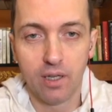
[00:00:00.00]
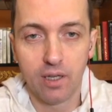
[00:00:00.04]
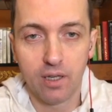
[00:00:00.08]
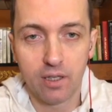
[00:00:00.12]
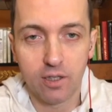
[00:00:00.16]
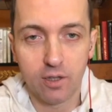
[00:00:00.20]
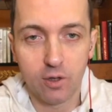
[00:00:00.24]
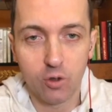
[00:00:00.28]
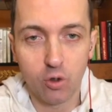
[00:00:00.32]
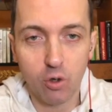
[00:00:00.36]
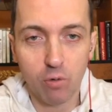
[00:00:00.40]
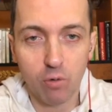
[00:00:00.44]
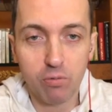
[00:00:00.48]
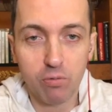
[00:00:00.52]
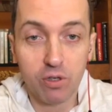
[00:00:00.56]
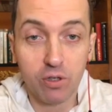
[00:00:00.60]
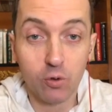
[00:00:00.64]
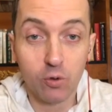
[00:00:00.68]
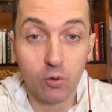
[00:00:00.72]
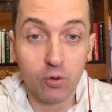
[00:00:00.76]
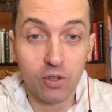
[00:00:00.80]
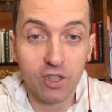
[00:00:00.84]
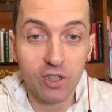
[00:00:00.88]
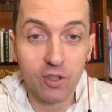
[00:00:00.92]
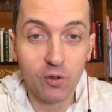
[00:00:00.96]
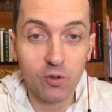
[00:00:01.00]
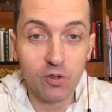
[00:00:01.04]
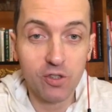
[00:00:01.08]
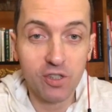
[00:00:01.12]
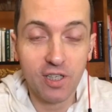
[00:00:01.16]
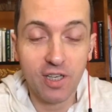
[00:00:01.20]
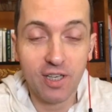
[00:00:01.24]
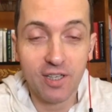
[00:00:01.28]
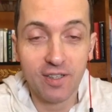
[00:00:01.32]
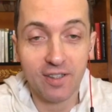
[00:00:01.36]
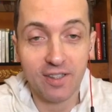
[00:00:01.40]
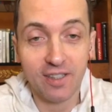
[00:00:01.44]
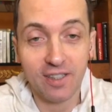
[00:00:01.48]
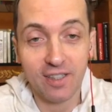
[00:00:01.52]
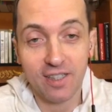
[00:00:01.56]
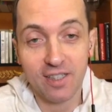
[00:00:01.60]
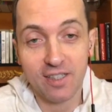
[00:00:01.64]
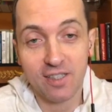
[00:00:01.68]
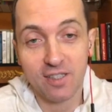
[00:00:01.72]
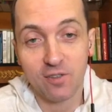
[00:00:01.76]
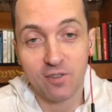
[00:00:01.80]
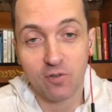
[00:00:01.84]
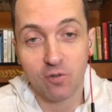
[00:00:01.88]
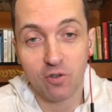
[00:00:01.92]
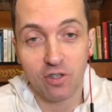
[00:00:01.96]
Доброе утро, друзья! Я
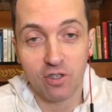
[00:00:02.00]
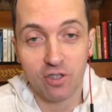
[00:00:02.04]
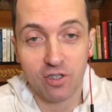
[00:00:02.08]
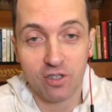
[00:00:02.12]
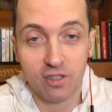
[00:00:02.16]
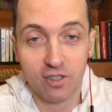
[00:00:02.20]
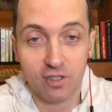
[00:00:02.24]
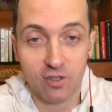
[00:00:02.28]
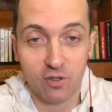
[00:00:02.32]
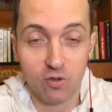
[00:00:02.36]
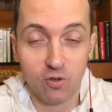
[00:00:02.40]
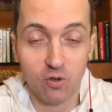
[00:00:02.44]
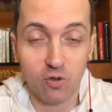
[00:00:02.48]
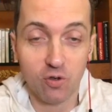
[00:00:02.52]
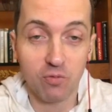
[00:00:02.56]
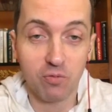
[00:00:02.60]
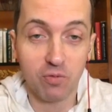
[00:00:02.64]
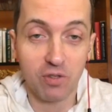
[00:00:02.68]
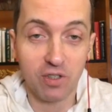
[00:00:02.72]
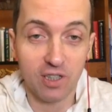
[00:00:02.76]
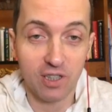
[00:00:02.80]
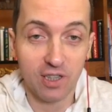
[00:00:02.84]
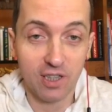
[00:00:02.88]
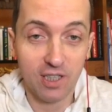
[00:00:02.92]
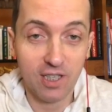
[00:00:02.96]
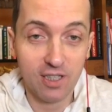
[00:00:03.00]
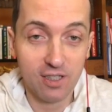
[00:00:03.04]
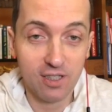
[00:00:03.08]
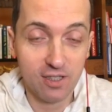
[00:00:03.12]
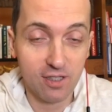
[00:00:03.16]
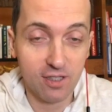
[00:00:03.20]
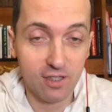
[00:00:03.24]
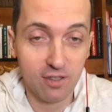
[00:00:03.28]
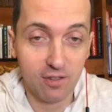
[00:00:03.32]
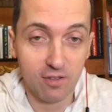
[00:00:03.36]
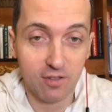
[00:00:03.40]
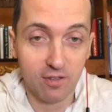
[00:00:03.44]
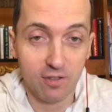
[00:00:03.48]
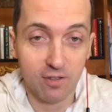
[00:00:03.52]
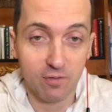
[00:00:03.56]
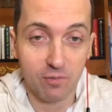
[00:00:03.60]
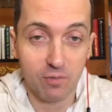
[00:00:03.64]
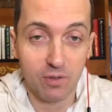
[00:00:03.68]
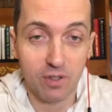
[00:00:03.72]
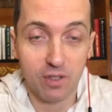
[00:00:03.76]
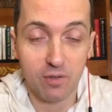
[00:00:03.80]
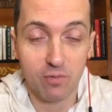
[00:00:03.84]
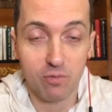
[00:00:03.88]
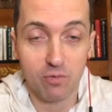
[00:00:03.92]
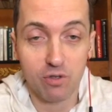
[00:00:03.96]
сегодня расскажу о медитации,
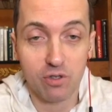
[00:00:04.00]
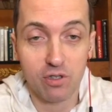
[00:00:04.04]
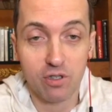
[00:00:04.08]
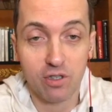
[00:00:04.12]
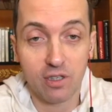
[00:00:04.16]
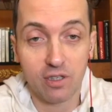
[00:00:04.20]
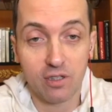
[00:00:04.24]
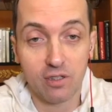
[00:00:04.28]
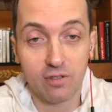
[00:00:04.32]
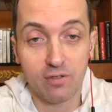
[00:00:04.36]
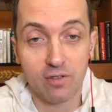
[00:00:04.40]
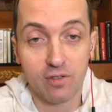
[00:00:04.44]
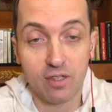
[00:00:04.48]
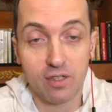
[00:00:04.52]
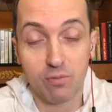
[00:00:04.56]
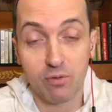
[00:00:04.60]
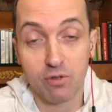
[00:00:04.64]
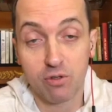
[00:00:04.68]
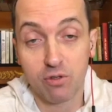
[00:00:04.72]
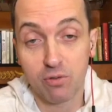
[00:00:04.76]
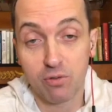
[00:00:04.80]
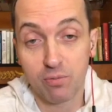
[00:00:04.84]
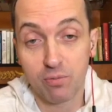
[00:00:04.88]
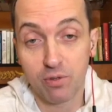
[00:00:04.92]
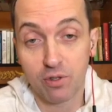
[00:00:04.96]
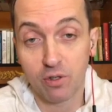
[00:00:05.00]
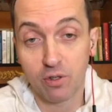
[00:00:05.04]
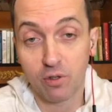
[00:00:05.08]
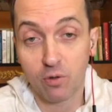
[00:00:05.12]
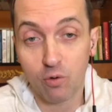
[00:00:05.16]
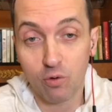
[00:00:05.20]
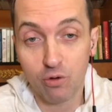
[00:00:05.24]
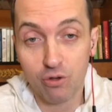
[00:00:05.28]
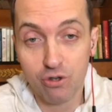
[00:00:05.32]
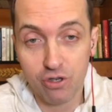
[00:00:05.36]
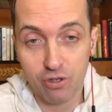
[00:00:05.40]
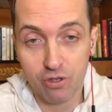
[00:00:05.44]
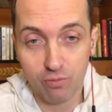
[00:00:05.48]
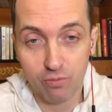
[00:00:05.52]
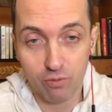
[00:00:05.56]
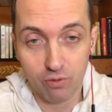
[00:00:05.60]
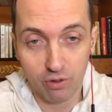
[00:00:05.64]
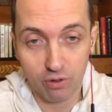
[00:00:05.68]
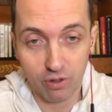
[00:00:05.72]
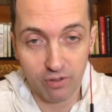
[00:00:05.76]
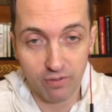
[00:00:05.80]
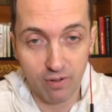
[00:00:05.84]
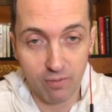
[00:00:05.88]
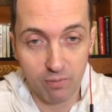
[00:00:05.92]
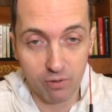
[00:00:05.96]
потому что от вас поступило очень
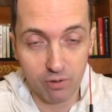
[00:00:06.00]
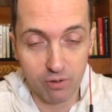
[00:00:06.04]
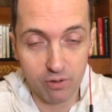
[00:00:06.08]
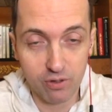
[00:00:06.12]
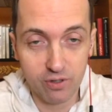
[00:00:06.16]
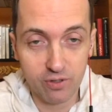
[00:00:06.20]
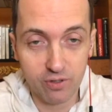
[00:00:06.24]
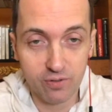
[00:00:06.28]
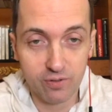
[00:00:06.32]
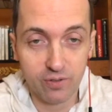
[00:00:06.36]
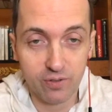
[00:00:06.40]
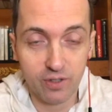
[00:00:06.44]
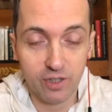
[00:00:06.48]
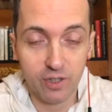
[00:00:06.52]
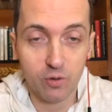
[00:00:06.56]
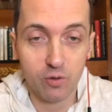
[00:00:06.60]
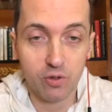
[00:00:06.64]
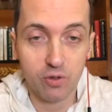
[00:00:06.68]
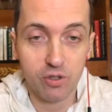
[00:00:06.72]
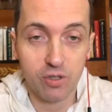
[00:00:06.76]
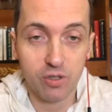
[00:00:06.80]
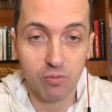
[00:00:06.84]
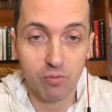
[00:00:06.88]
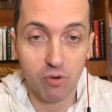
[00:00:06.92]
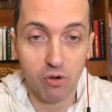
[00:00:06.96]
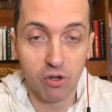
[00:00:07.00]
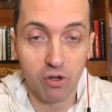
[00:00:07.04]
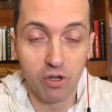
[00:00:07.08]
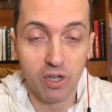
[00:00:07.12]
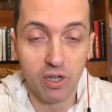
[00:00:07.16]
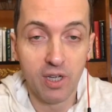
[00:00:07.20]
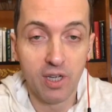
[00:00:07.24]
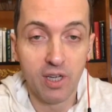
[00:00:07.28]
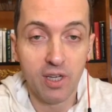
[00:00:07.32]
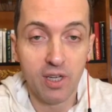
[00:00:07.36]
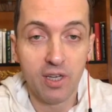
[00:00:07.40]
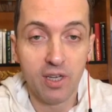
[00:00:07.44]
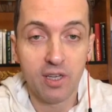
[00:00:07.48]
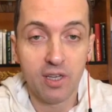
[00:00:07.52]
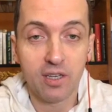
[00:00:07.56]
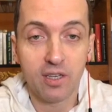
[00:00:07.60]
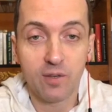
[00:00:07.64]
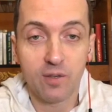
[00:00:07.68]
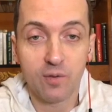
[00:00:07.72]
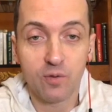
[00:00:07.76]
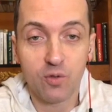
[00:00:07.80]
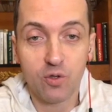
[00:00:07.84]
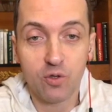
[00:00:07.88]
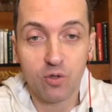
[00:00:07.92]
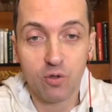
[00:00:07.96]
много вопросов на эту тему.
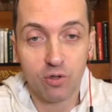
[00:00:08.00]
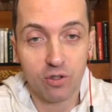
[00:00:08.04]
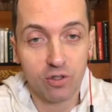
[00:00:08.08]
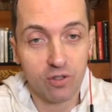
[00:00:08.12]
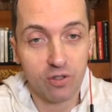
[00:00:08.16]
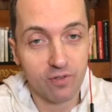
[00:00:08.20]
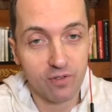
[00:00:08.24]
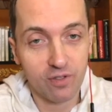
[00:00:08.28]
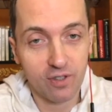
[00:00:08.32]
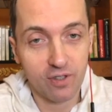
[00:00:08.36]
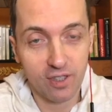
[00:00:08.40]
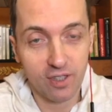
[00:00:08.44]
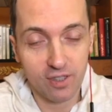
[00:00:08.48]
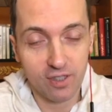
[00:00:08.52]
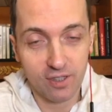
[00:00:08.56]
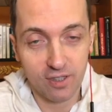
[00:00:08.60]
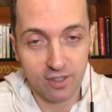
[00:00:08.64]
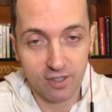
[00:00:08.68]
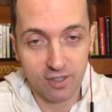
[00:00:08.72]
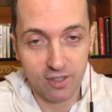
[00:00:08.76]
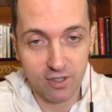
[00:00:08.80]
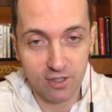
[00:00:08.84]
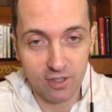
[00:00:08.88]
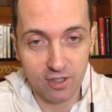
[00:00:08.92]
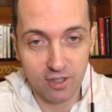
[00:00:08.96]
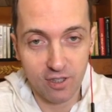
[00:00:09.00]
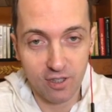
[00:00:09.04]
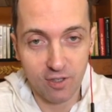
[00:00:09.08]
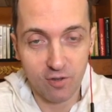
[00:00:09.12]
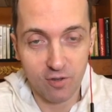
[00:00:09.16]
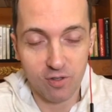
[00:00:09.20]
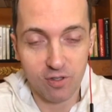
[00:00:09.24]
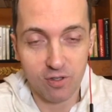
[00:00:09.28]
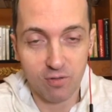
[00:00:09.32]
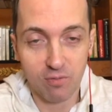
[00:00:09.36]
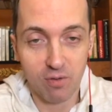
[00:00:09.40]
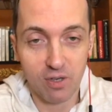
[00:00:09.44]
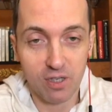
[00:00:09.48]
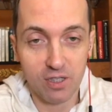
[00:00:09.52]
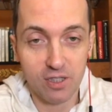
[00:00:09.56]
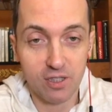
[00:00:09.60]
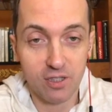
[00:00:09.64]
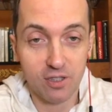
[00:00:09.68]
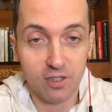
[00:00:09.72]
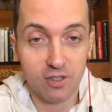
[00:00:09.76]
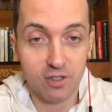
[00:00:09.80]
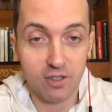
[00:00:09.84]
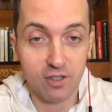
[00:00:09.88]
Все это в тексте, к сожалению, изобразить